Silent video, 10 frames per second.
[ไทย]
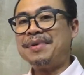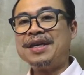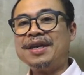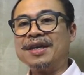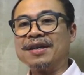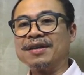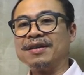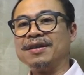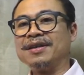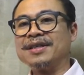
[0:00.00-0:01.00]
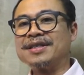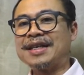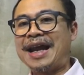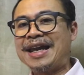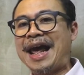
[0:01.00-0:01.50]
มีส
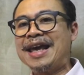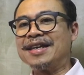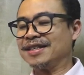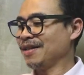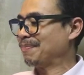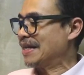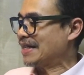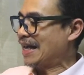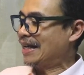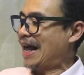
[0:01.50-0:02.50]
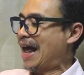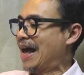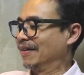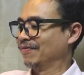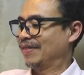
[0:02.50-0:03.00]
ไลด์ไลท์ซึ่งเป็นไซส์กลา
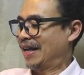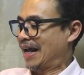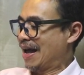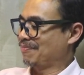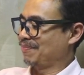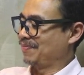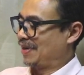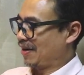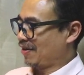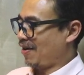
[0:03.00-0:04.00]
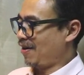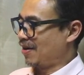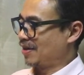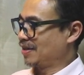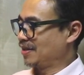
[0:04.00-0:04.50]
งนะครับแล้วก็
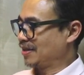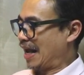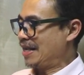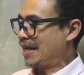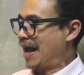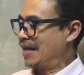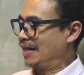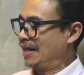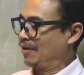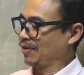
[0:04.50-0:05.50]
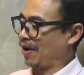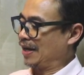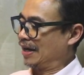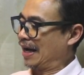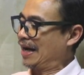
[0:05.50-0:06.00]
ไซส์ใหญ่นี่ลุงหนอ
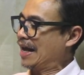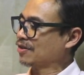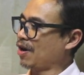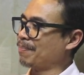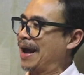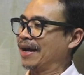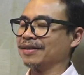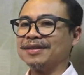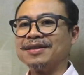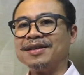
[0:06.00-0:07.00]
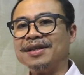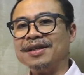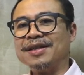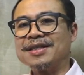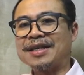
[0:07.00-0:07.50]
เห็นครั้งแรกชอบมาก
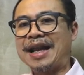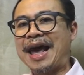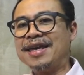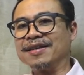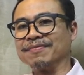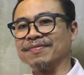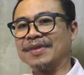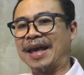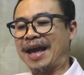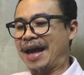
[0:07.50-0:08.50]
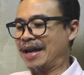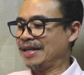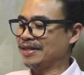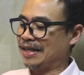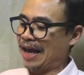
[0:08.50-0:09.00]
สไลด์นะฮะอัน
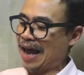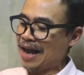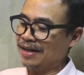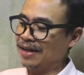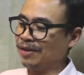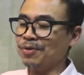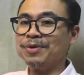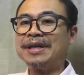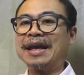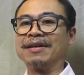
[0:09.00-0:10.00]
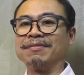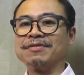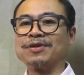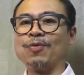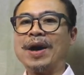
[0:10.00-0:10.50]
นี้สีแอดเลยดูเด่น
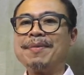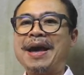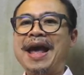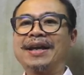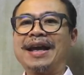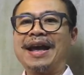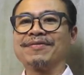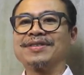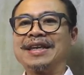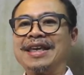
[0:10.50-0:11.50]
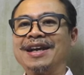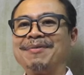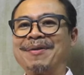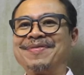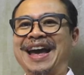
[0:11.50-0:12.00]
สวยมากเลยฮะสีก็
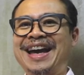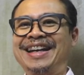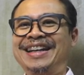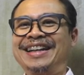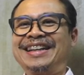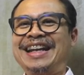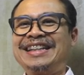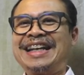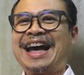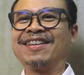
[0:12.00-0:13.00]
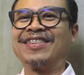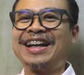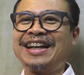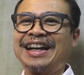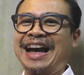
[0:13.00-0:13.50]
แบบนะเด่นชัดมา
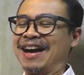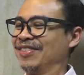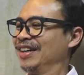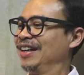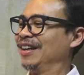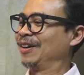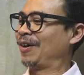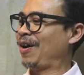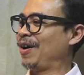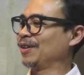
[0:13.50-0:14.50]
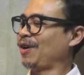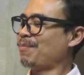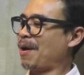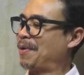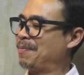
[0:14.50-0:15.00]
เลยนะครับก็ต้อง
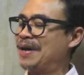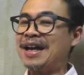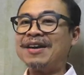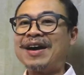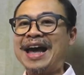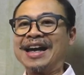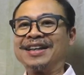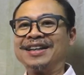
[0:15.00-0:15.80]
บอกเพื่อนๆเลยว่า